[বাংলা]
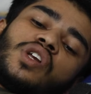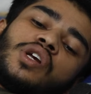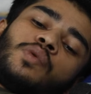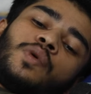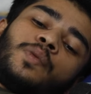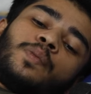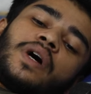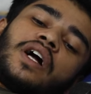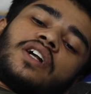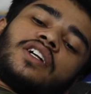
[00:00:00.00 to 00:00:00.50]

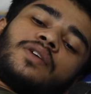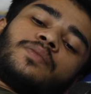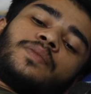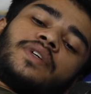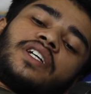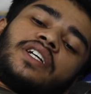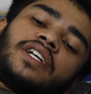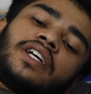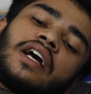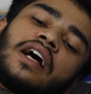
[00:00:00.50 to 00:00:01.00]
আমার পাটা
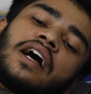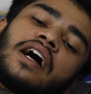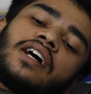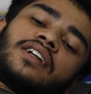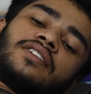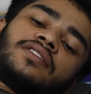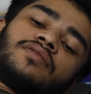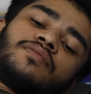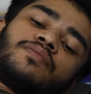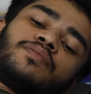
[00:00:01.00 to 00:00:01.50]
ভেঙে
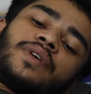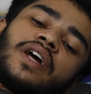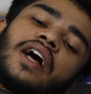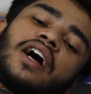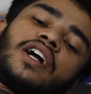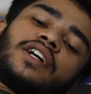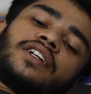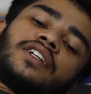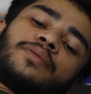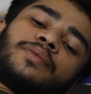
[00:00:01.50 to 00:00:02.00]
হাড়
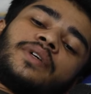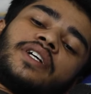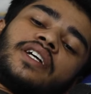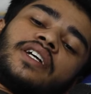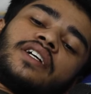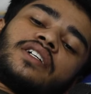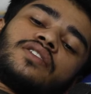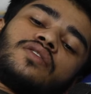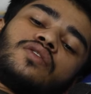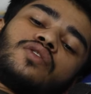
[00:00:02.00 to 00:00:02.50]
হাড়টা
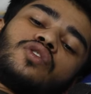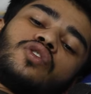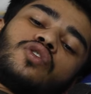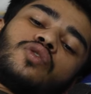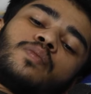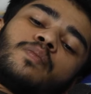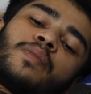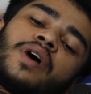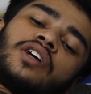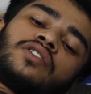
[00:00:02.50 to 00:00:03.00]
ভেঙে গেছিলো তো
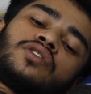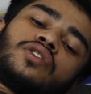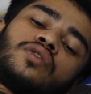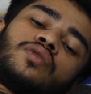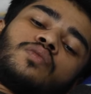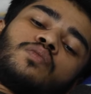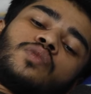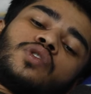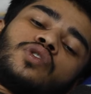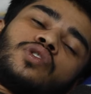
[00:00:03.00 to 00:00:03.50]
মাংসর
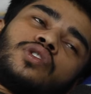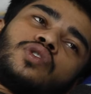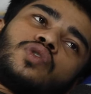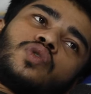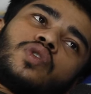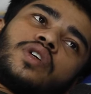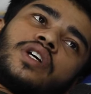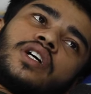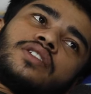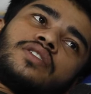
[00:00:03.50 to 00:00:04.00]
মধ্যে
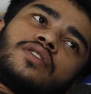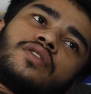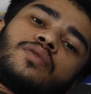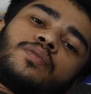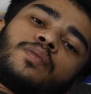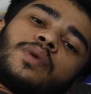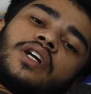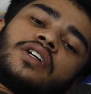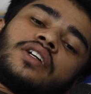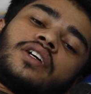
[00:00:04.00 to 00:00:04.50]
ঝুলে আছিল
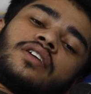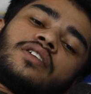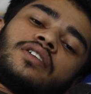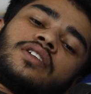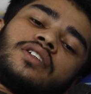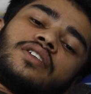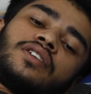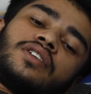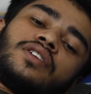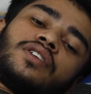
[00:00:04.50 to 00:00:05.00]
পাটা
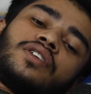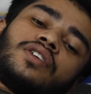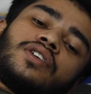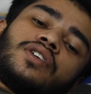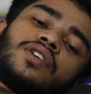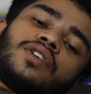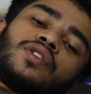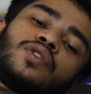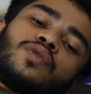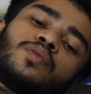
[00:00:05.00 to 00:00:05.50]

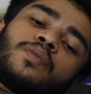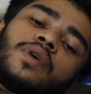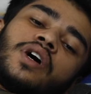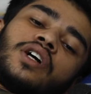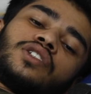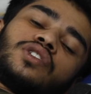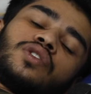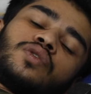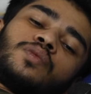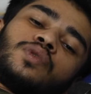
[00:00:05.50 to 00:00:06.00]

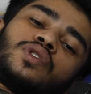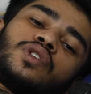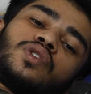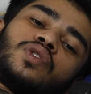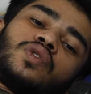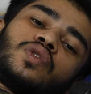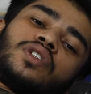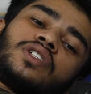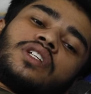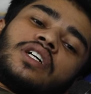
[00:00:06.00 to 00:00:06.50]
মাংসর মধ্যে
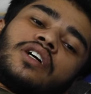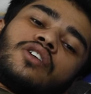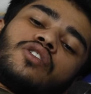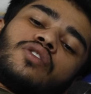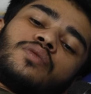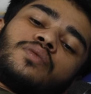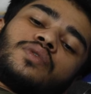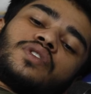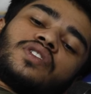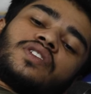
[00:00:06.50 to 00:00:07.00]
ঝুলে থাকা
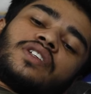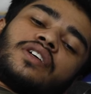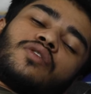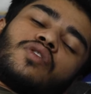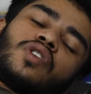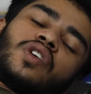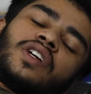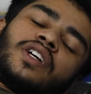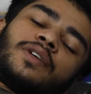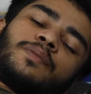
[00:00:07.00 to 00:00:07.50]
অবস্থায়
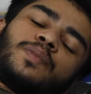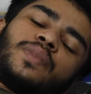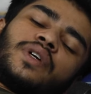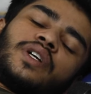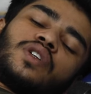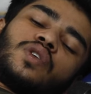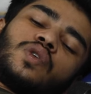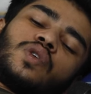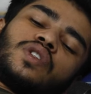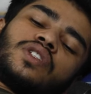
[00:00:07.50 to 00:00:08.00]
অনেক
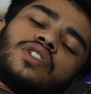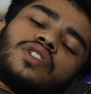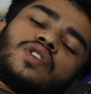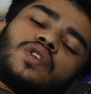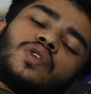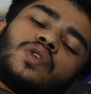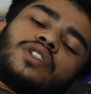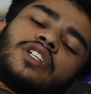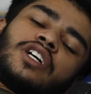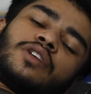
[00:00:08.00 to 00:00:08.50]
পেন
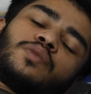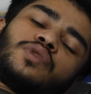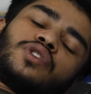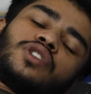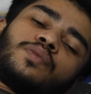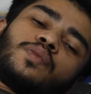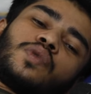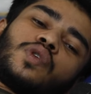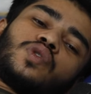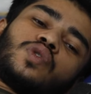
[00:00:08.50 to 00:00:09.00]
হইতেছিল তার
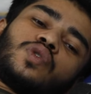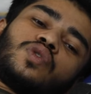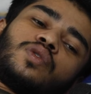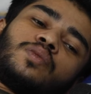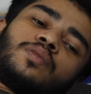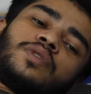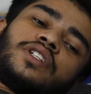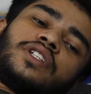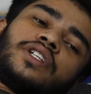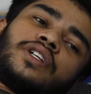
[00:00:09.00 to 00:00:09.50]
মধ্যে প্রচণ্ড
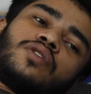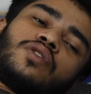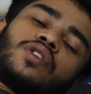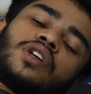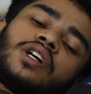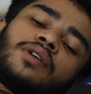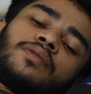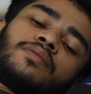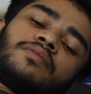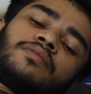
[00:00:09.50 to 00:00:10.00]
ব্লিডিং
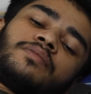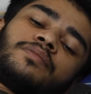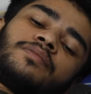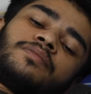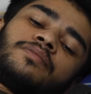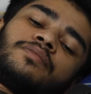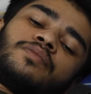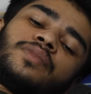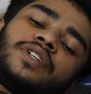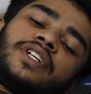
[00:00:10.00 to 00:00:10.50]
ওরা
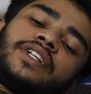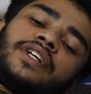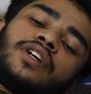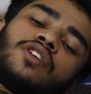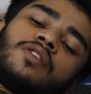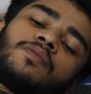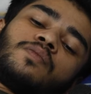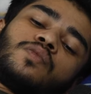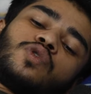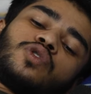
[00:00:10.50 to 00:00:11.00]
ব্লিডিং
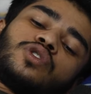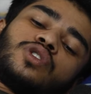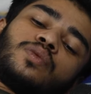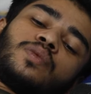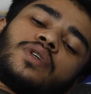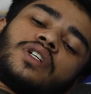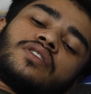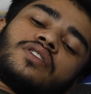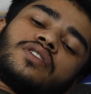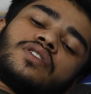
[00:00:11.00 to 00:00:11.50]
অফ করতে
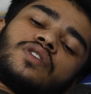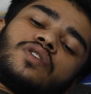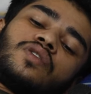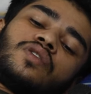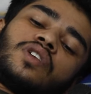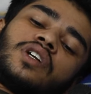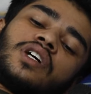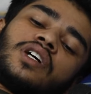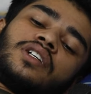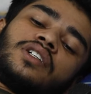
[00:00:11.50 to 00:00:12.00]
পারতেছিল
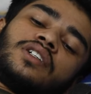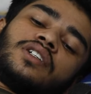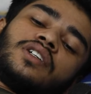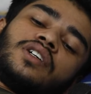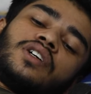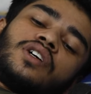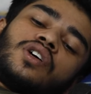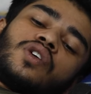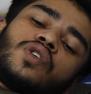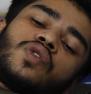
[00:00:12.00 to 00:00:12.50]
না
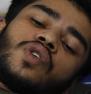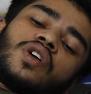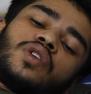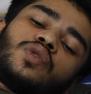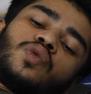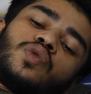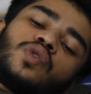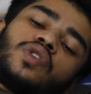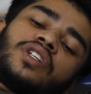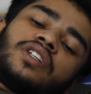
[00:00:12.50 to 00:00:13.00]
ওরা
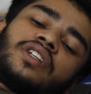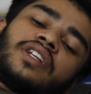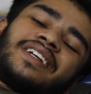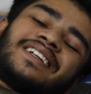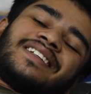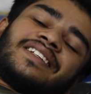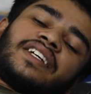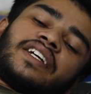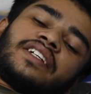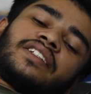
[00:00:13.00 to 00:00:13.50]
দুই তিনটা
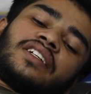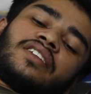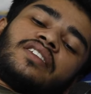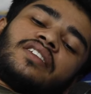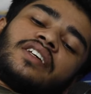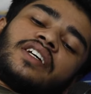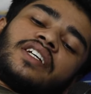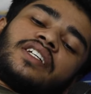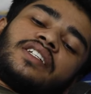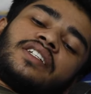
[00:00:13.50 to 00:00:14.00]
ইঞ্জেকশন
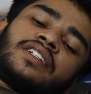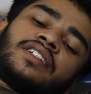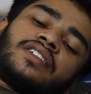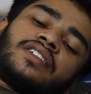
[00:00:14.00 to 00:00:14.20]
দেয়